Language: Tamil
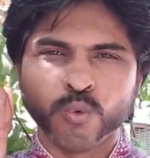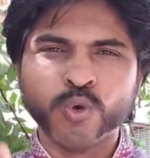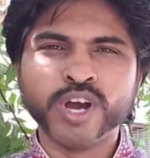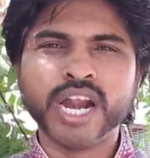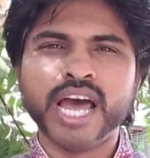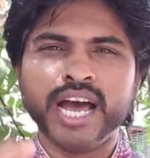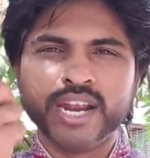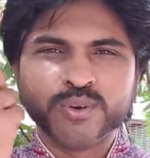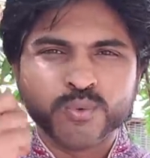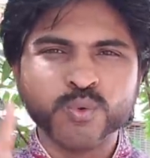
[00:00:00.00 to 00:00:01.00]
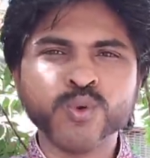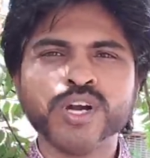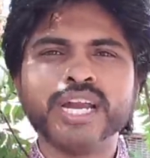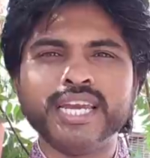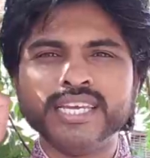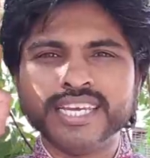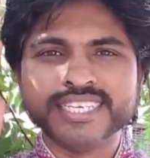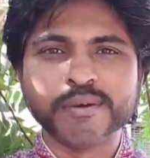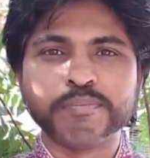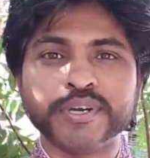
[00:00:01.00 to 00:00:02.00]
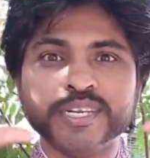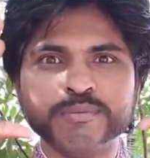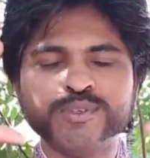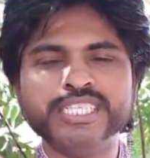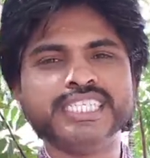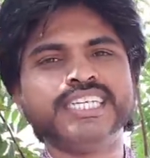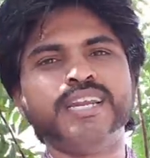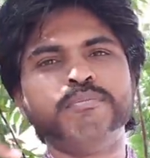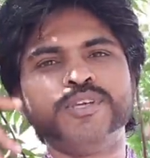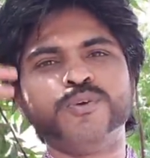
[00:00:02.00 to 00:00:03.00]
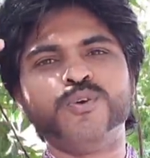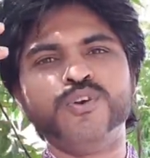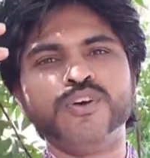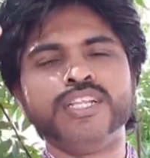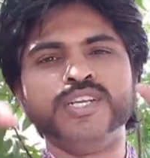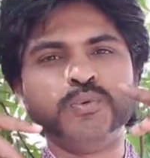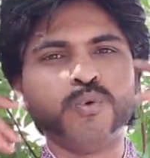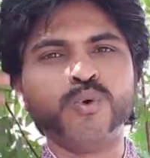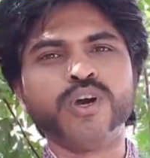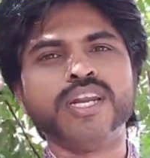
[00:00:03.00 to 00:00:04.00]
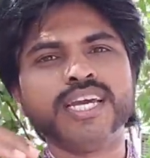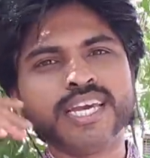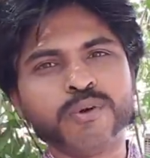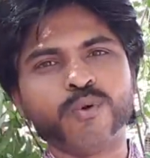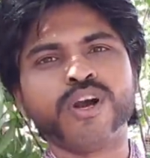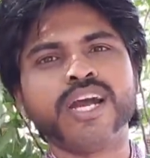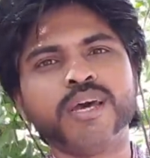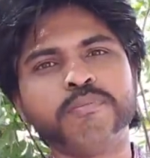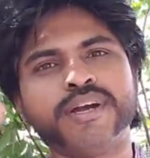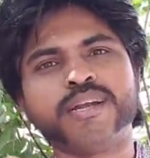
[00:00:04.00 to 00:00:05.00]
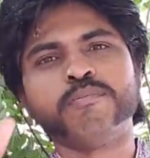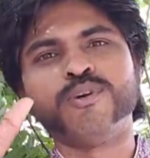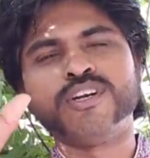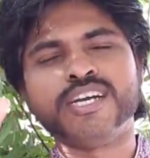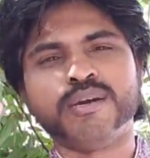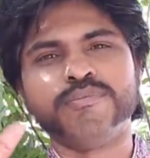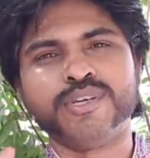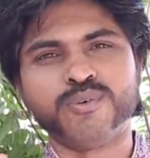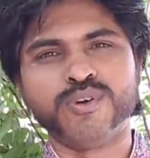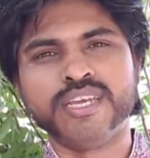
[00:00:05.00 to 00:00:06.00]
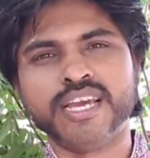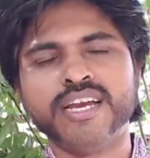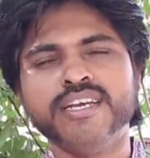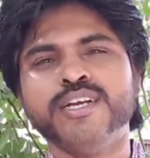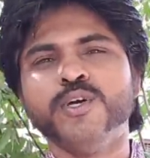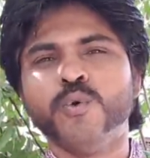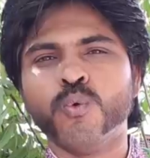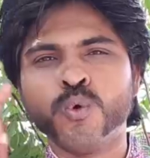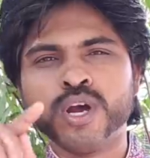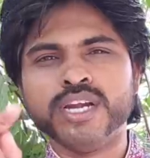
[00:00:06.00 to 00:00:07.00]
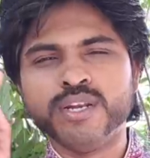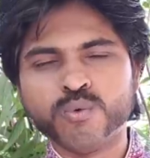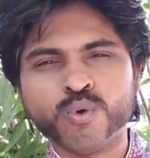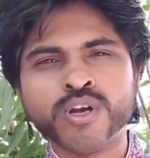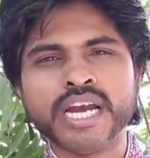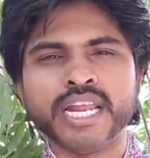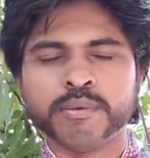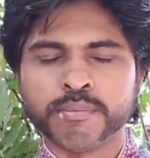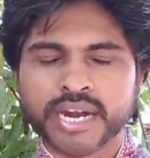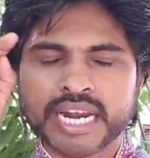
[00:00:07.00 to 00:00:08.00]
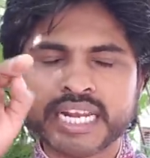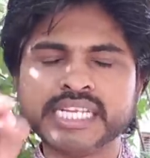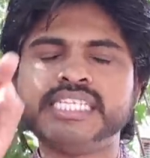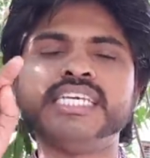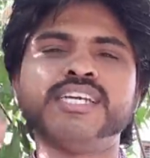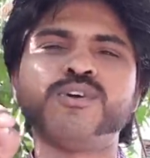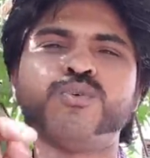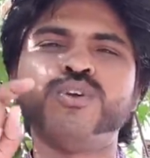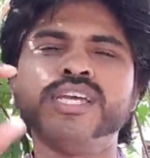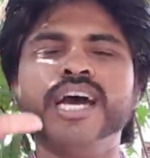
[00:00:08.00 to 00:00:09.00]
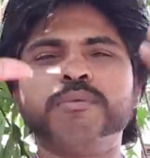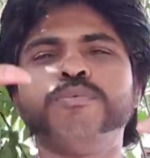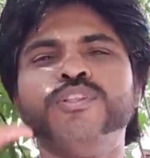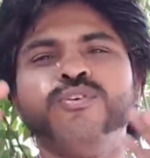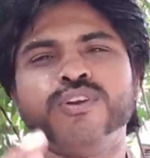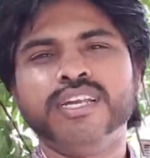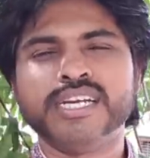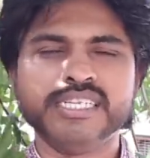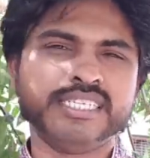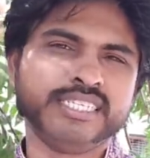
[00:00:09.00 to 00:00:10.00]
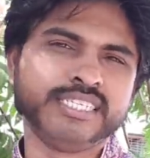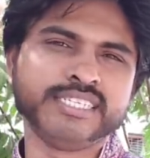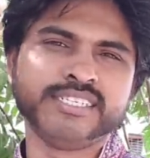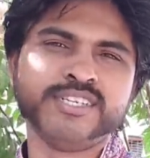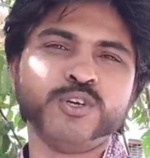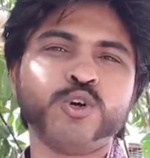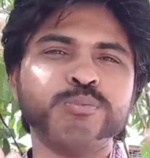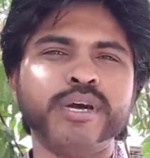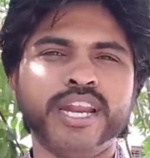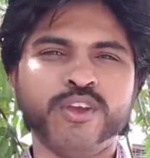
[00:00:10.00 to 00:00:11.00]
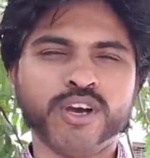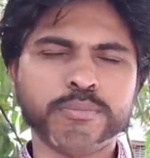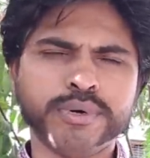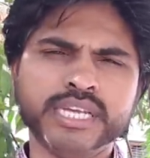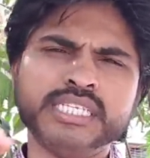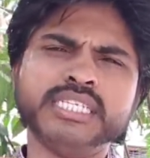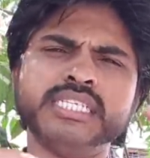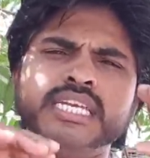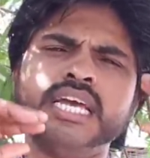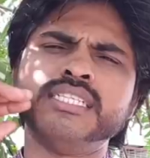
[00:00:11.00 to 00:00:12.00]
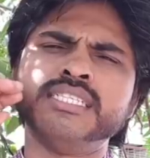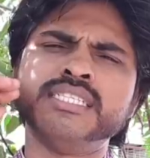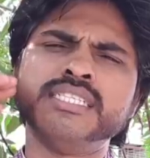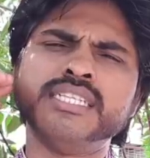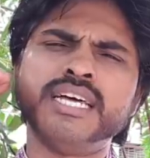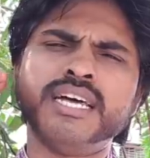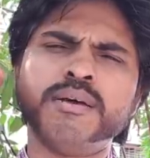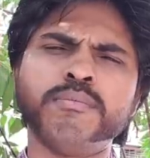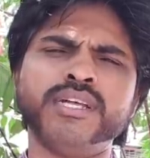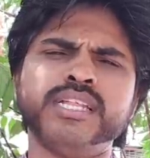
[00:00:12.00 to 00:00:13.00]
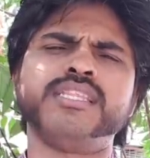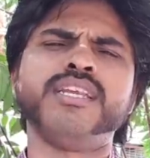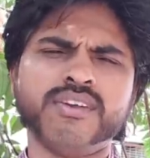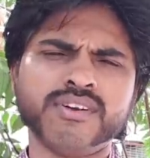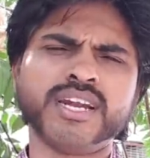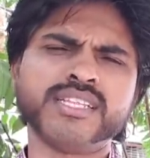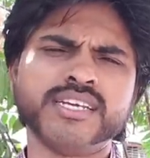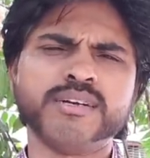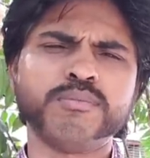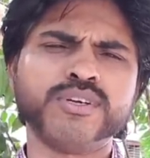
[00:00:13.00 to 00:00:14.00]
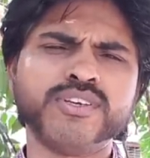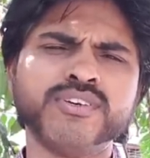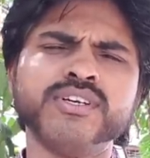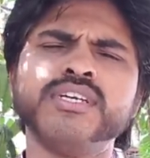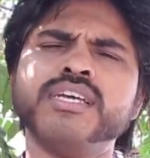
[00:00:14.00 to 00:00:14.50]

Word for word: உங்களால் உங்களை எப்படி முன்னேற்ற நிலைமைக்கு கொண்டு வருதுன்னு உங்களுக்கே உங்களை படம் போட்டு காமிக்கக்கூடிய உங்களில் உங்களை மலரச் செய்யக்கூடிய அற்புத ஒரு நிகழ்ச்சி இது குபேர யோக பயிற்சி எந்த மதத்தினரும் கலந்துக்க முடியும்